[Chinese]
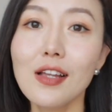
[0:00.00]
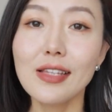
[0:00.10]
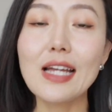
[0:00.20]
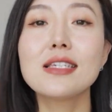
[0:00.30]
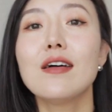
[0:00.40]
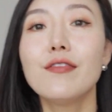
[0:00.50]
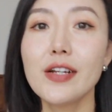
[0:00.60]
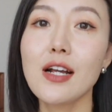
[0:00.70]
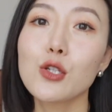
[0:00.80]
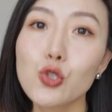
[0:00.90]
戴起来
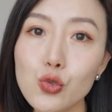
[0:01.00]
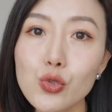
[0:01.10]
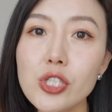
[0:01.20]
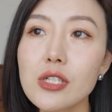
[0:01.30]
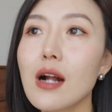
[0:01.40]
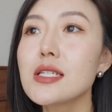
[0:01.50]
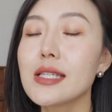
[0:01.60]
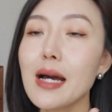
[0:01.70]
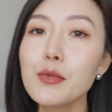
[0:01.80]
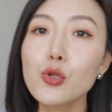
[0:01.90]
非常的舒适，而且
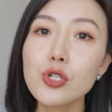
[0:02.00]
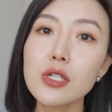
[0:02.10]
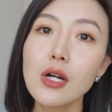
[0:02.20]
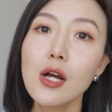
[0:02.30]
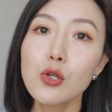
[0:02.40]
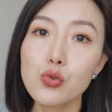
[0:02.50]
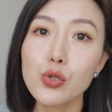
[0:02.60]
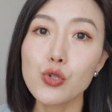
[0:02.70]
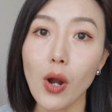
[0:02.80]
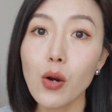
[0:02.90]
它们都是
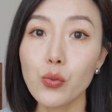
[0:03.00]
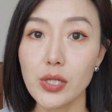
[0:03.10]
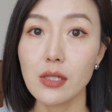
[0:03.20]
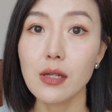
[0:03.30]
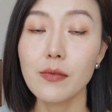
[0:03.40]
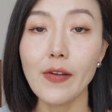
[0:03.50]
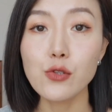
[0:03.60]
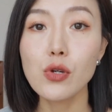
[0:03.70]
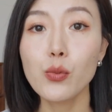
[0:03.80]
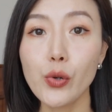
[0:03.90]
做九二五银的，
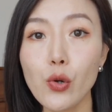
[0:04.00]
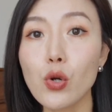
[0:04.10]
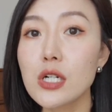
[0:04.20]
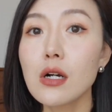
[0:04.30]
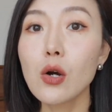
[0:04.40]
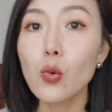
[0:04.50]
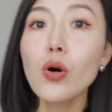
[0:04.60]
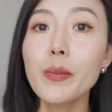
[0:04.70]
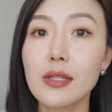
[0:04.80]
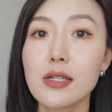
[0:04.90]
完全不会有任何
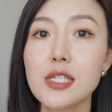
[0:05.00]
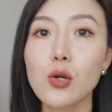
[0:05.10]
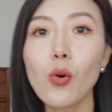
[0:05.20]
过敏的情